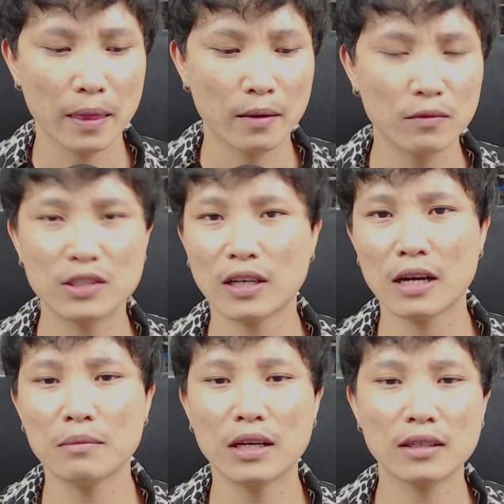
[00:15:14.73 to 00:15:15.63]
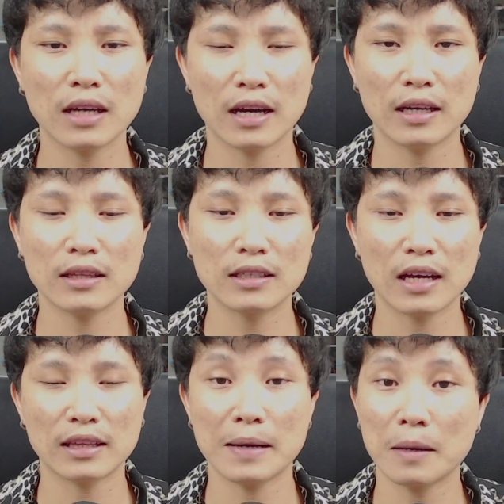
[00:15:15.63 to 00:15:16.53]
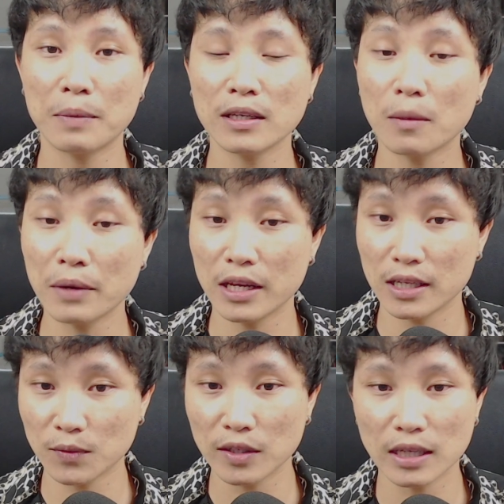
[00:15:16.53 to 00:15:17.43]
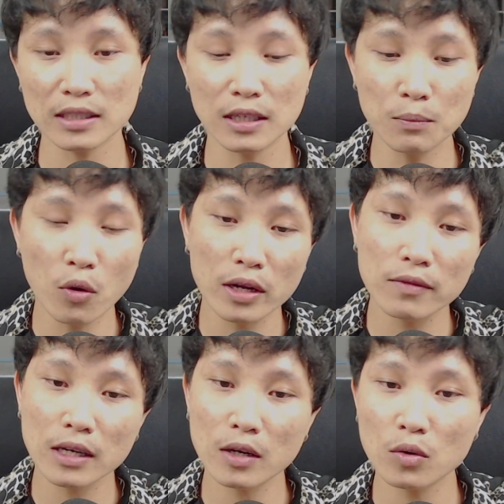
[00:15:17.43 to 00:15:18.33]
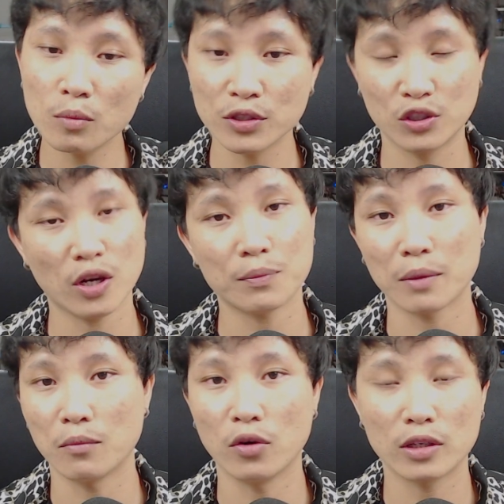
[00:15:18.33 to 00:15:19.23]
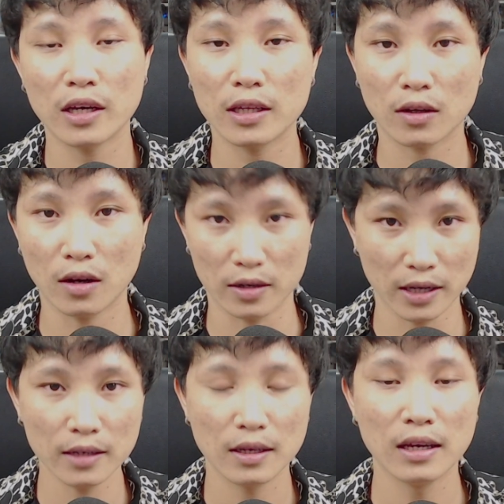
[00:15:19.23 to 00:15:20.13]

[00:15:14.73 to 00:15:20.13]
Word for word: vì trán mà nâng thà na từ na tăng gặp bất nó bên để dương phơi tới cứ buồn nó bên naru một chọc tầm mùi khné từng ọt nè